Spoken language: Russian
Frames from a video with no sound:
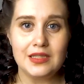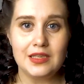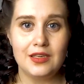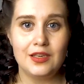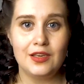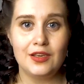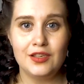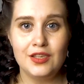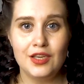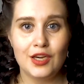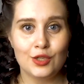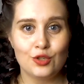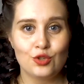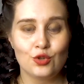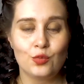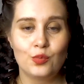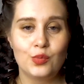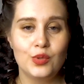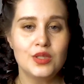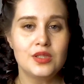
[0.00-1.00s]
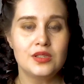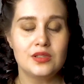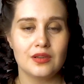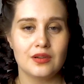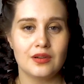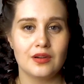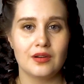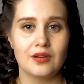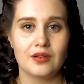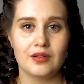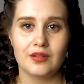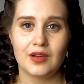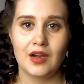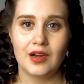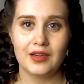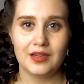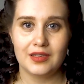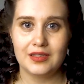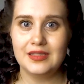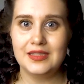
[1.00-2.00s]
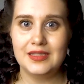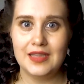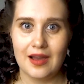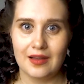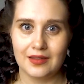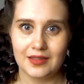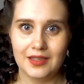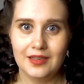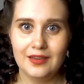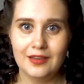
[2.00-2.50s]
и не хочу быть э, как индианки,